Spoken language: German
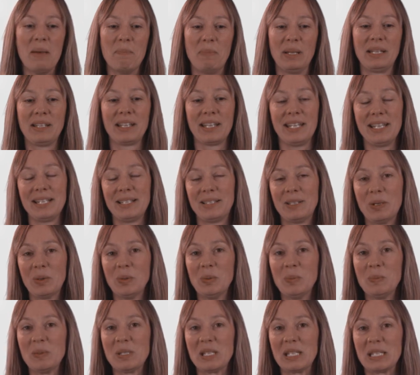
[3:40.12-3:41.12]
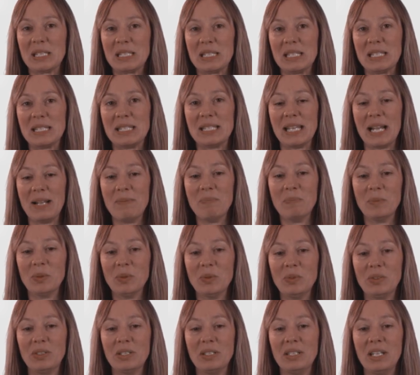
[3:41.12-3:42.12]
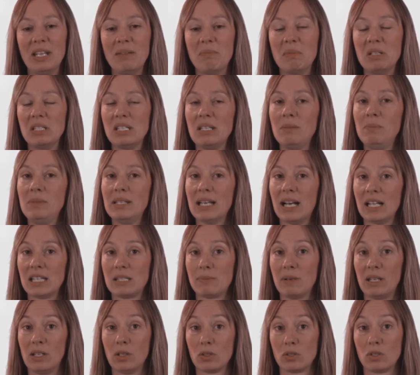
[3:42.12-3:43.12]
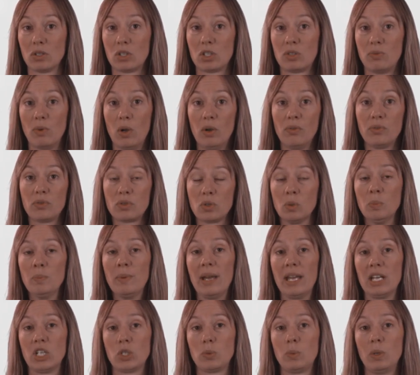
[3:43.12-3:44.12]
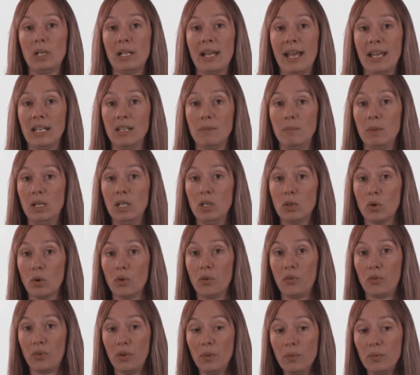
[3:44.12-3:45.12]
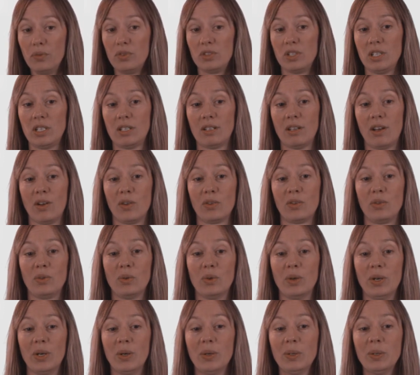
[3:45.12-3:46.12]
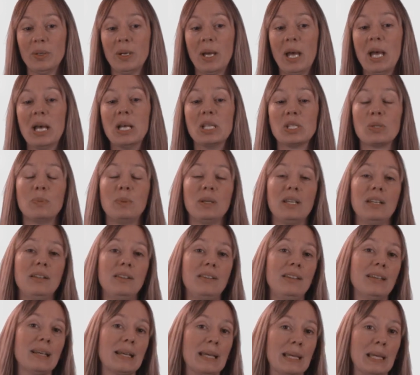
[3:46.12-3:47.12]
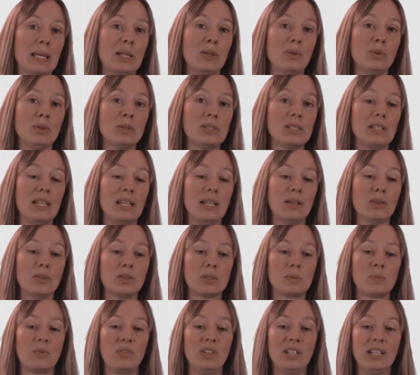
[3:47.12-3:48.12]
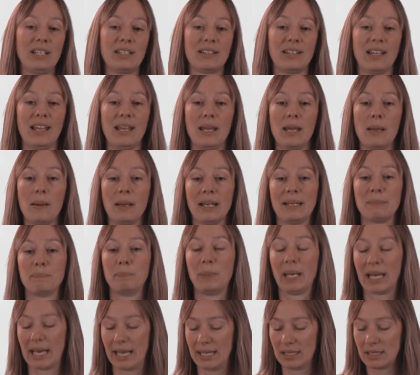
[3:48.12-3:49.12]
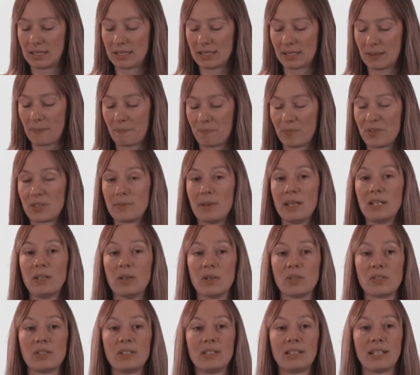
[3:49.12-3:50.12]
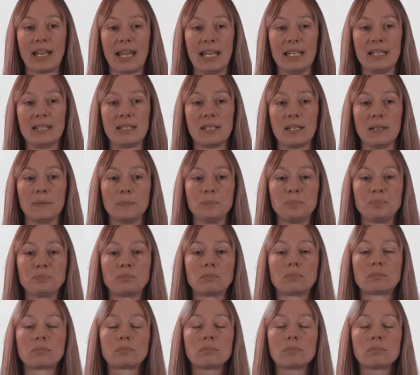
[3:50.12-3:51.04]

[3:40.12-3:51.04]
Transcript: beträgt der Umsatz desselben Unternehmens im Jahr 2012 zum Beispiel 1.050.000 Euro, so beginnt die Rechnungslegungspflicht bereits 2013.